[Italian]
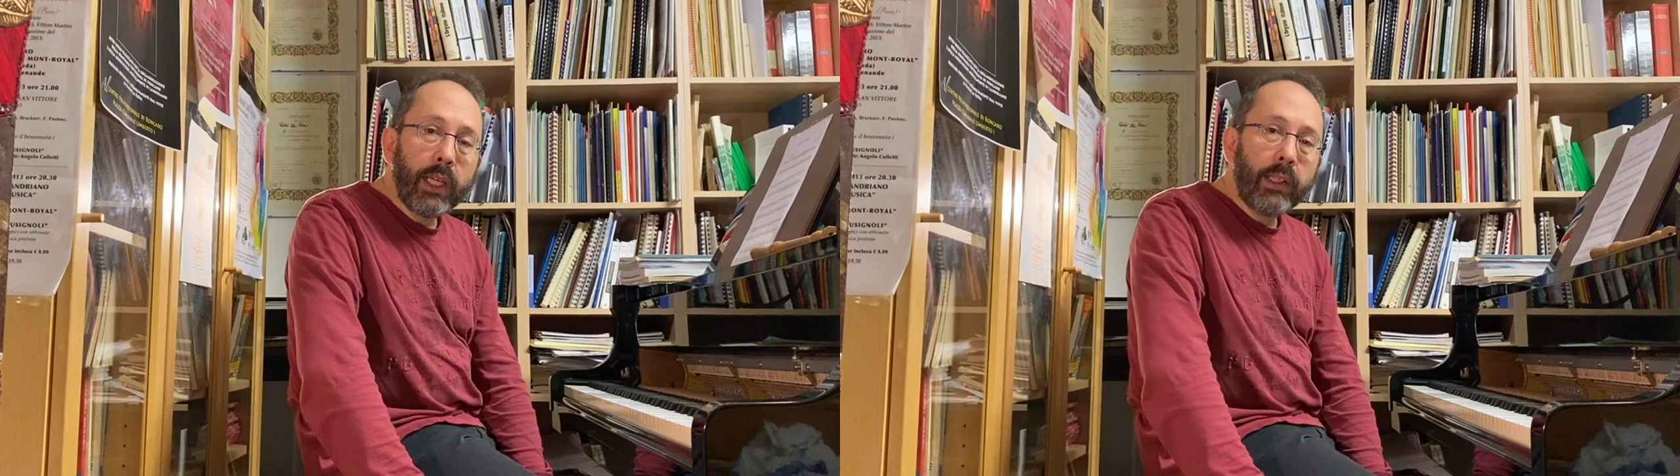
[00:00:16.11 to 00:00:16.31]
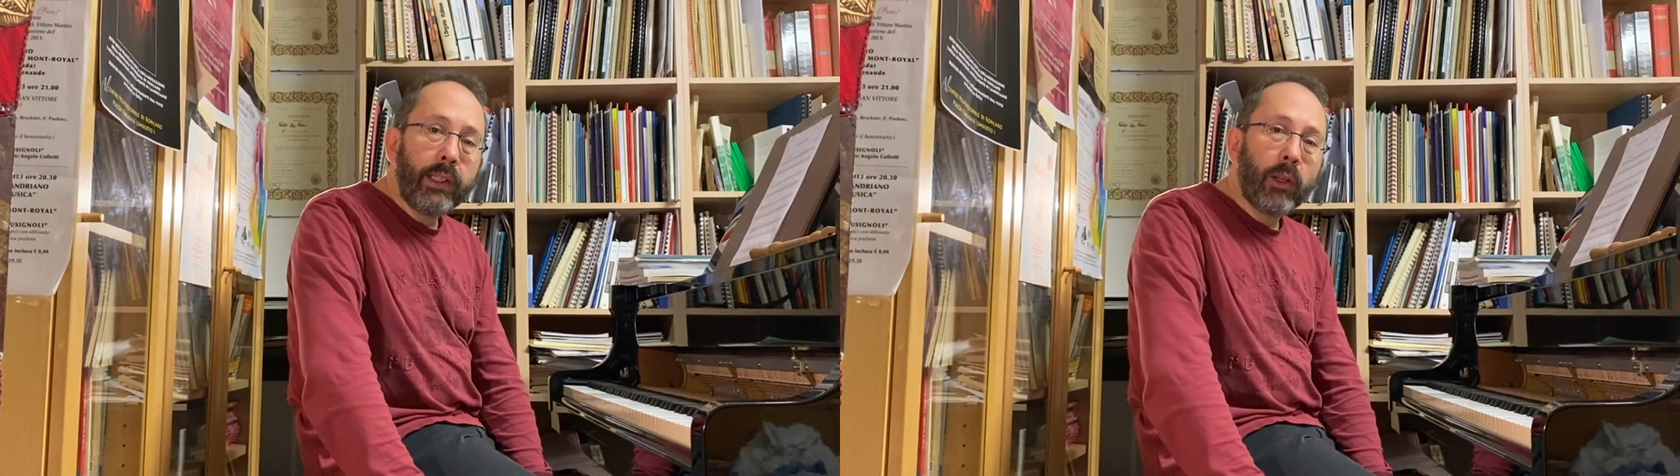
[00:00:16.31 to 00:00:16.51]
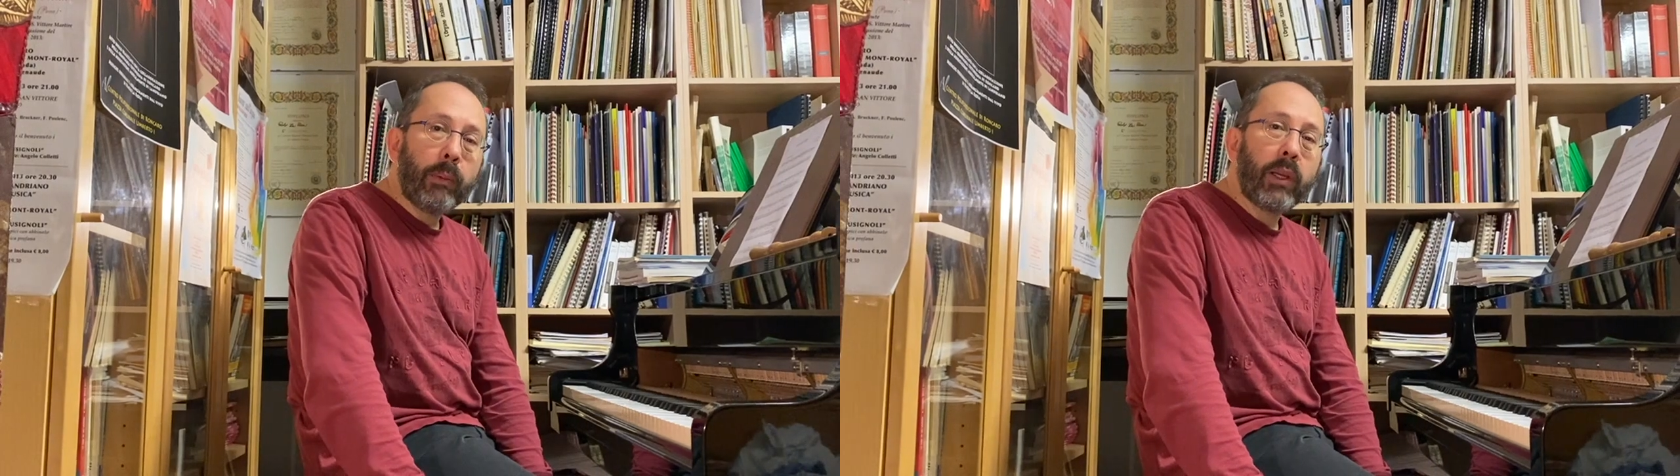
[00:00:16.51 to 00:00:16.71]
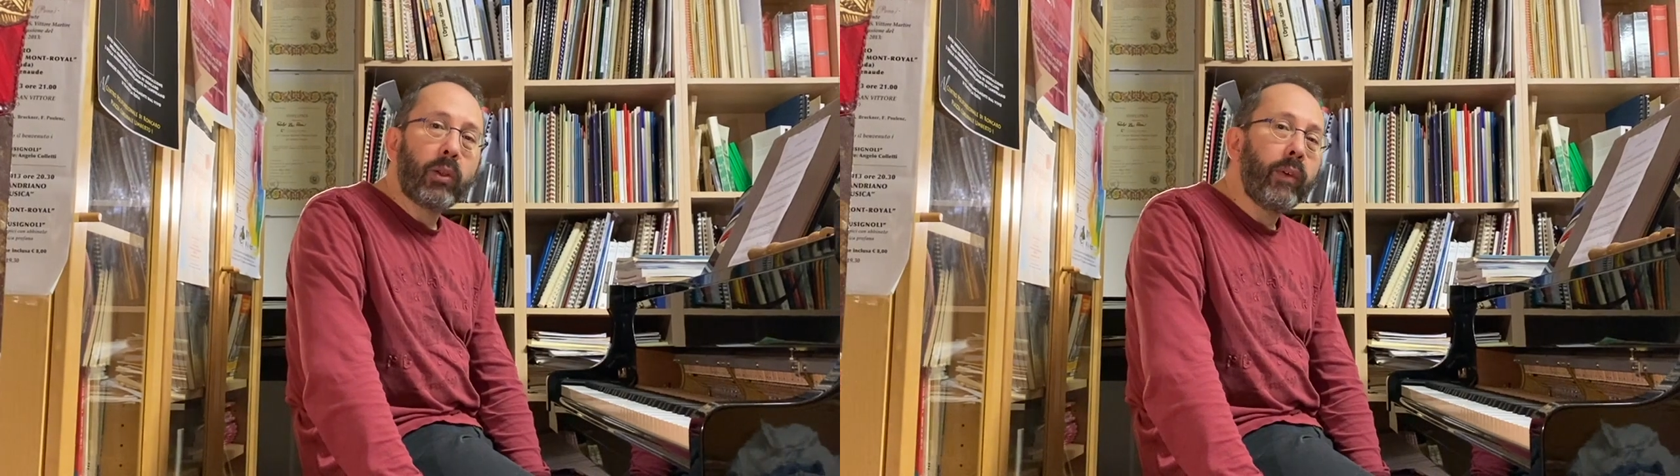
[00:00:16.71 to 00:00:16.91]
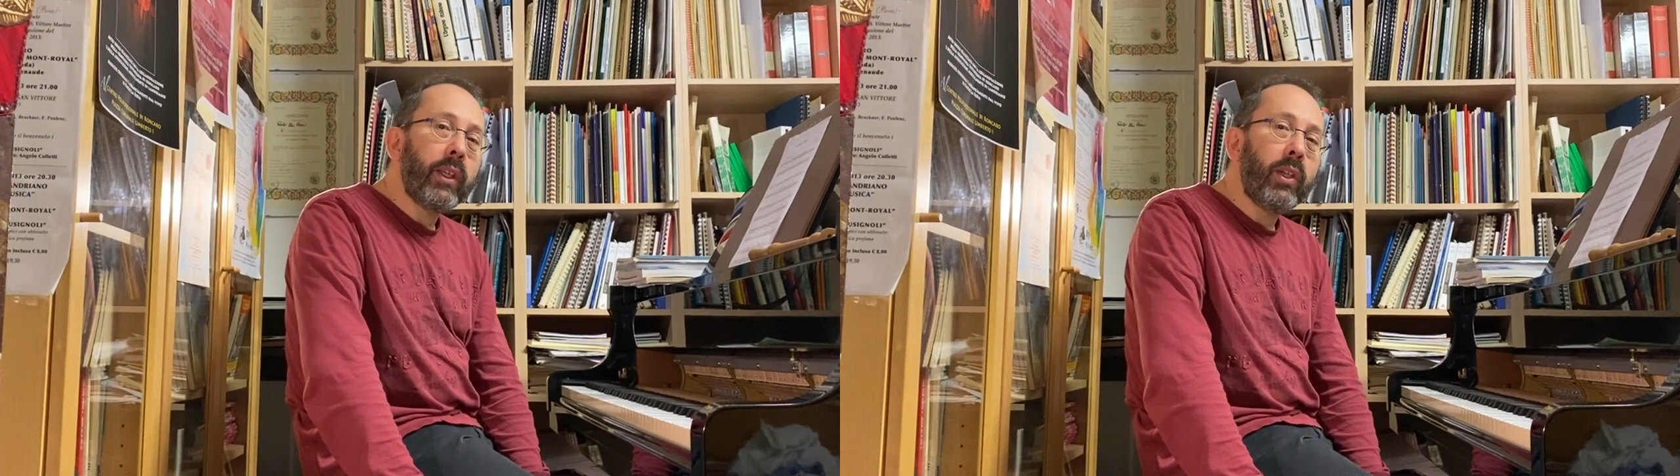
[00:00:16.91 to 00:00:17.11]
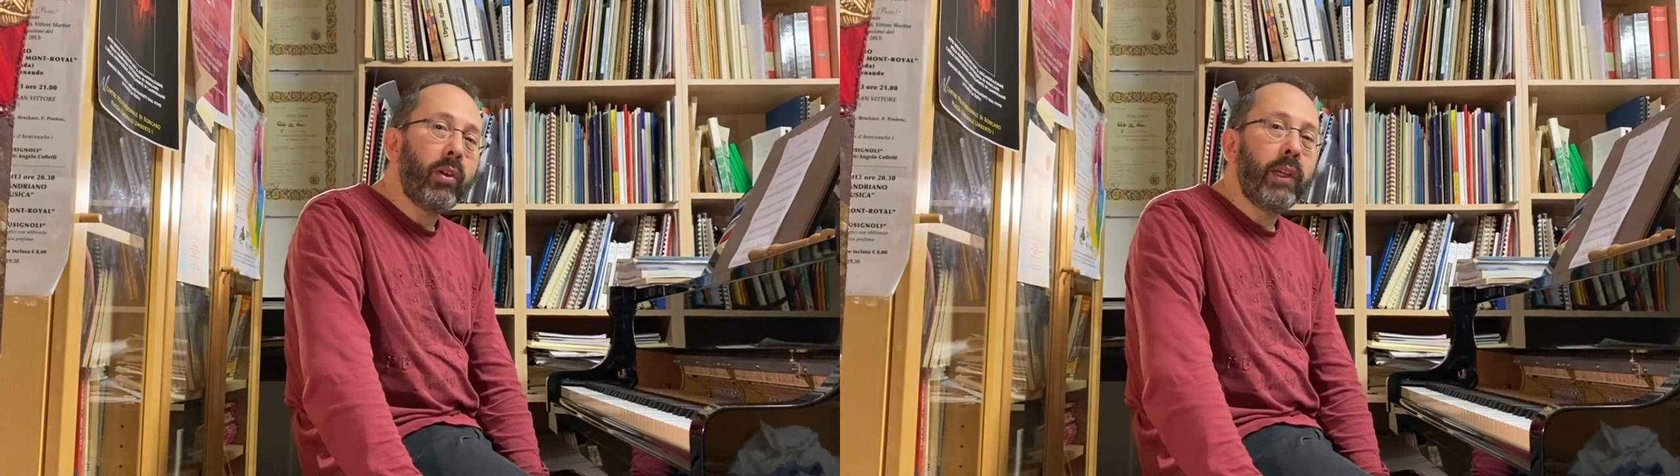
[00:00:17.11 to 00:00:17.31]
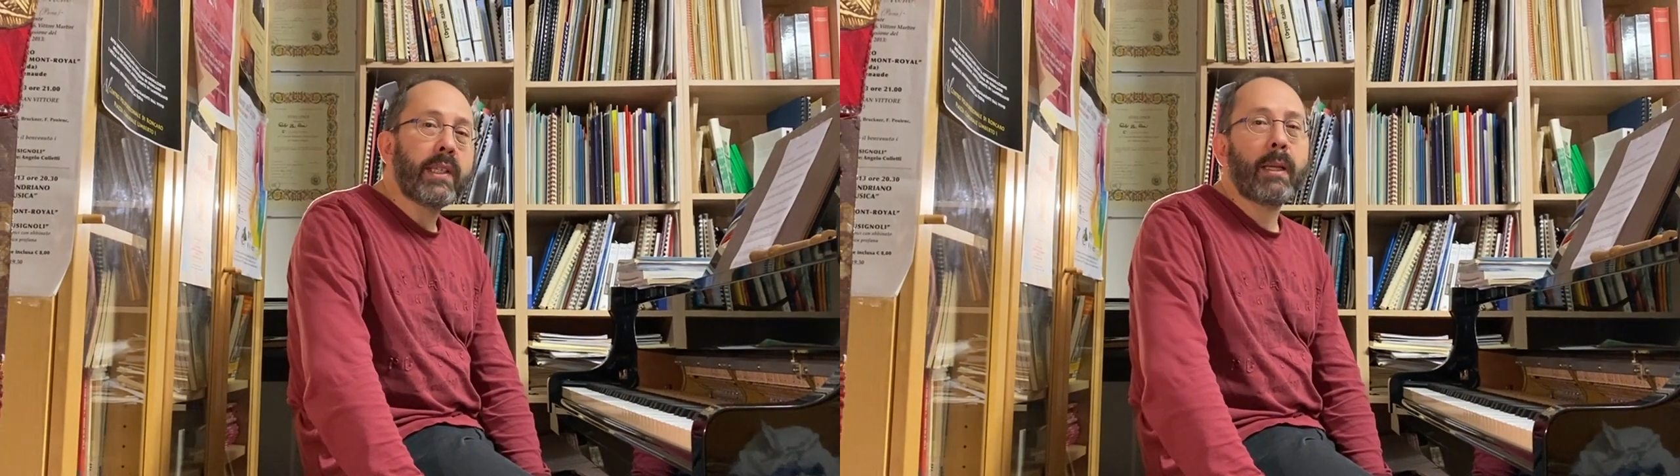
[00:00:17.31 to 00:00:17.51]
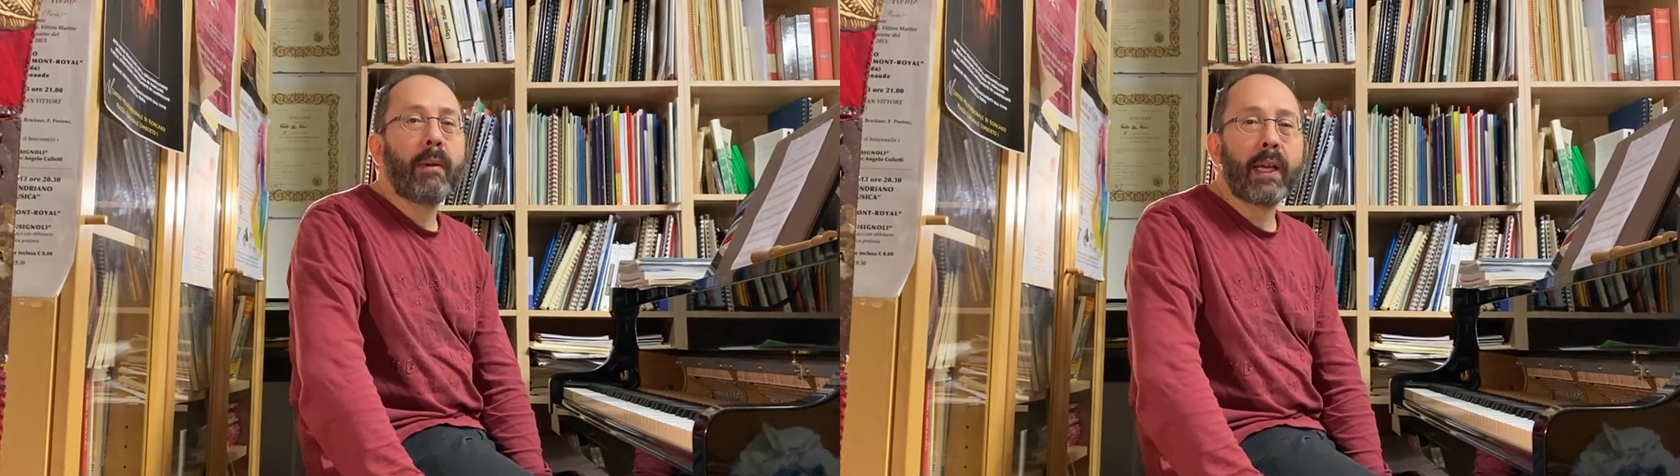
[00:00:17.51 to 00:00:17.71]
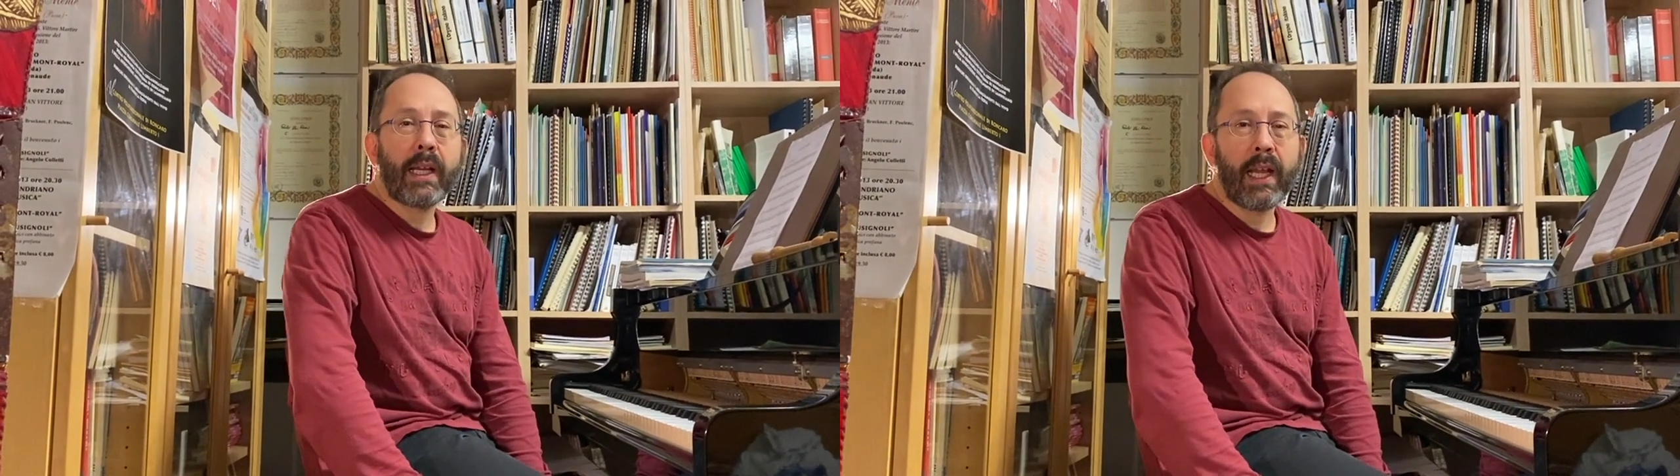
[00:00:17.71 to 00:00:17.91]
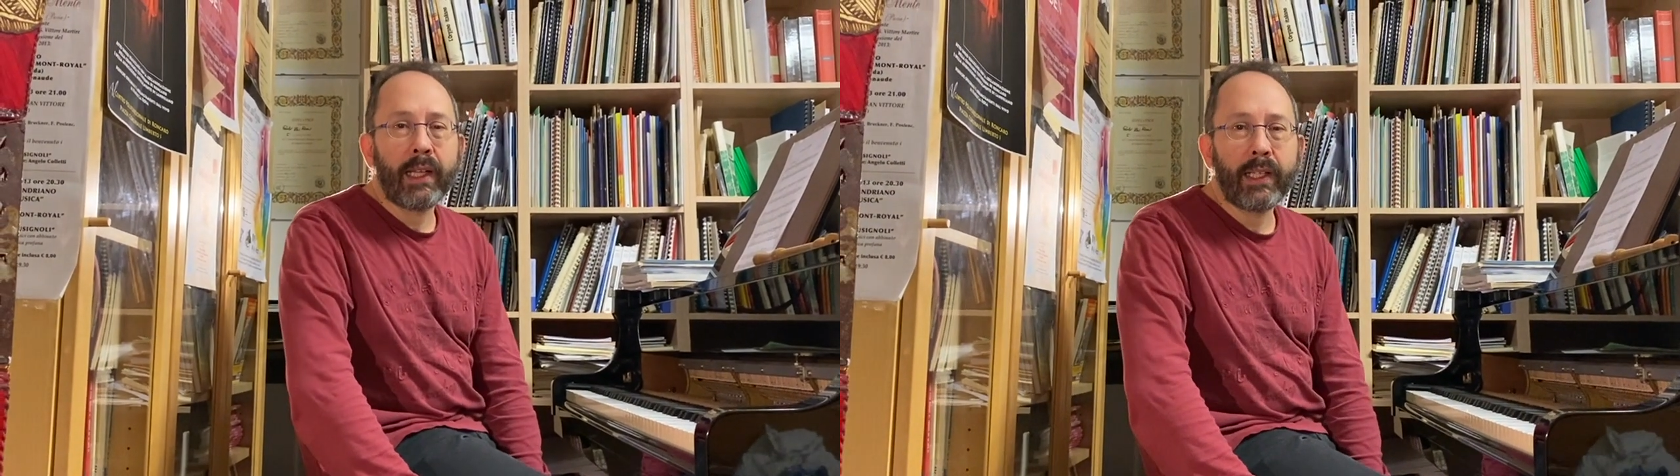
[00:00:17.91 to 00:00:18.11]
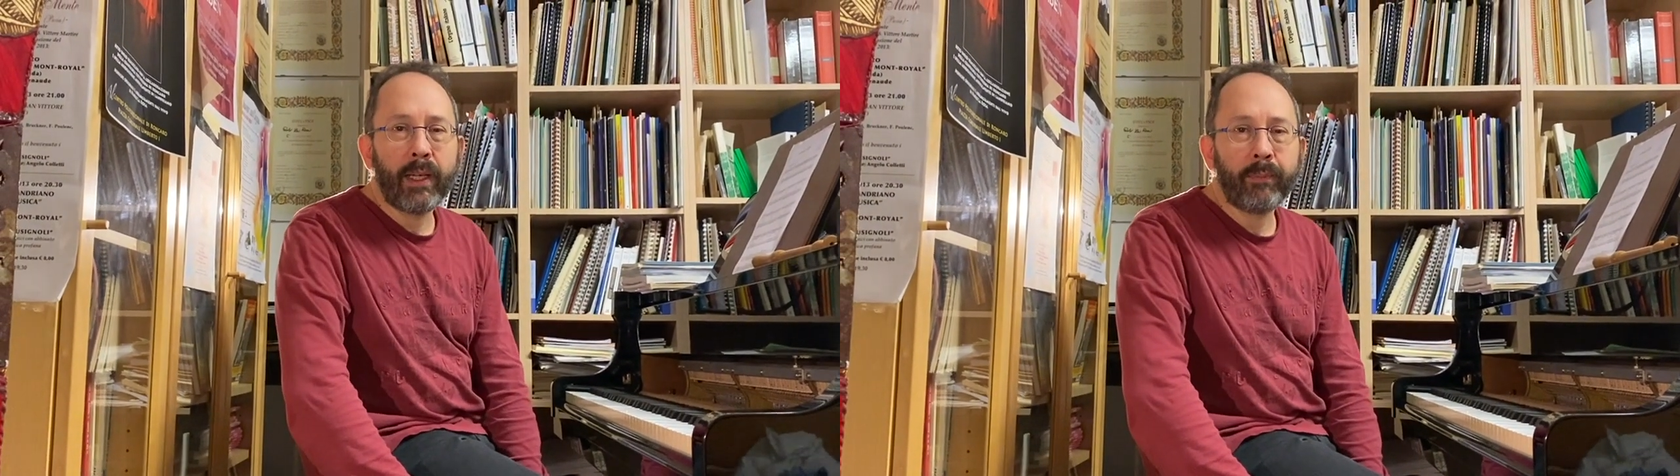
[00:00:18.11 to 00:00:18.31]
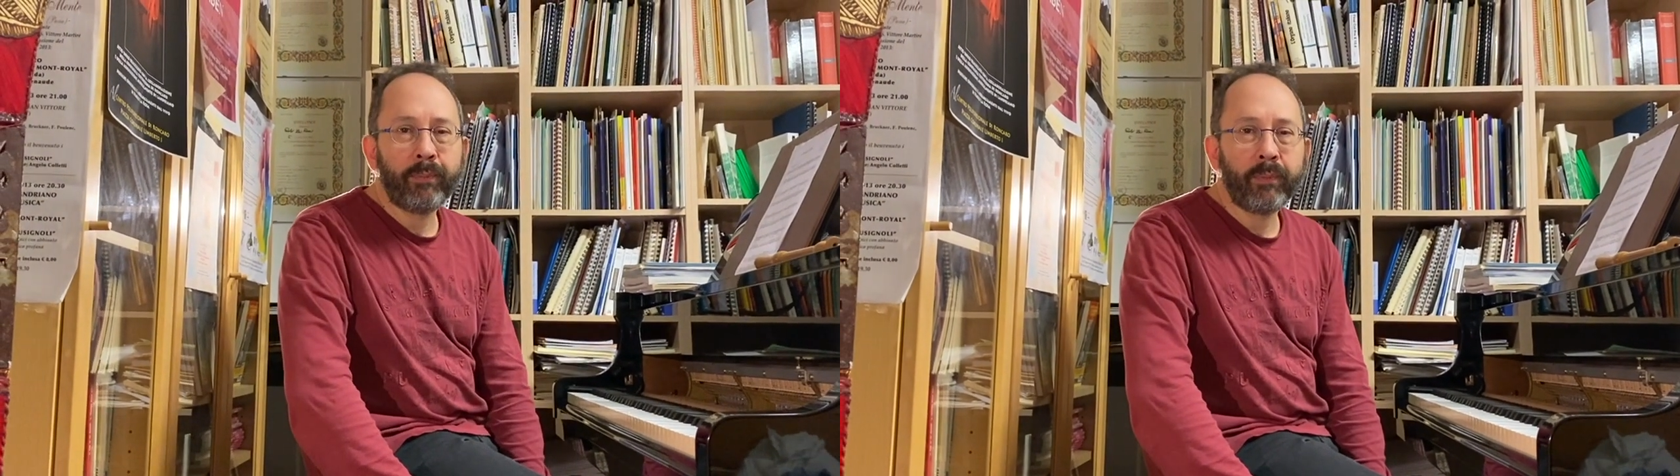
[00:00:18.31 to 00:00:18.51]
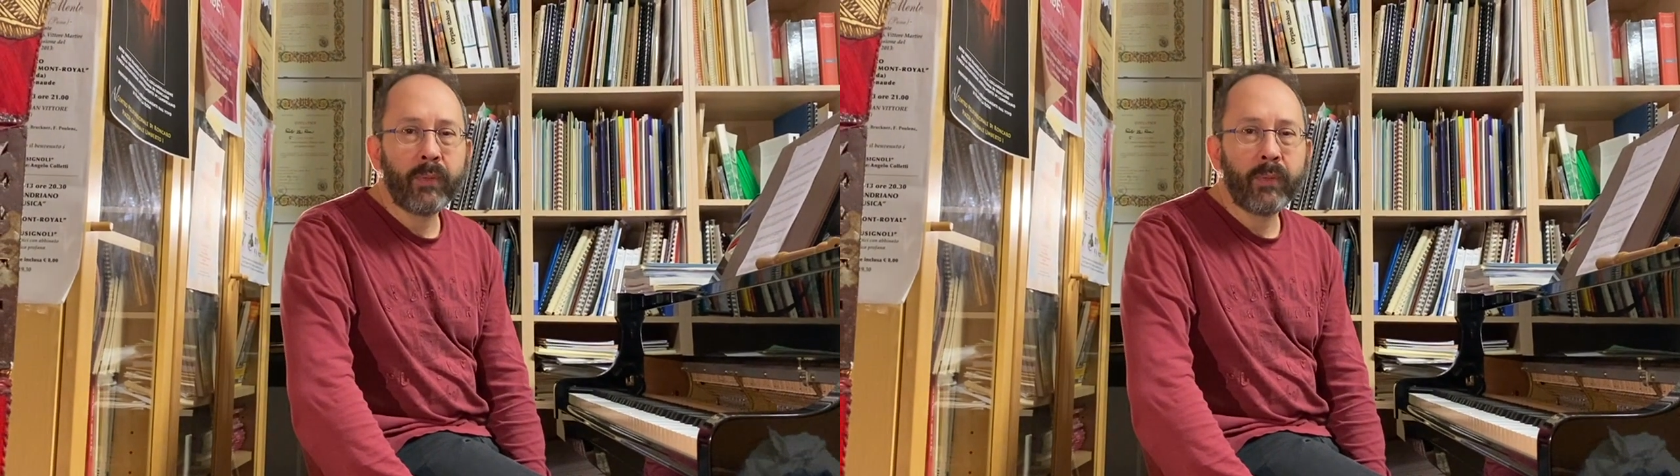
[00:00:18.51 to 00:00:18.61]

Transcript: di Roberto Vecchioni, Samarcanda.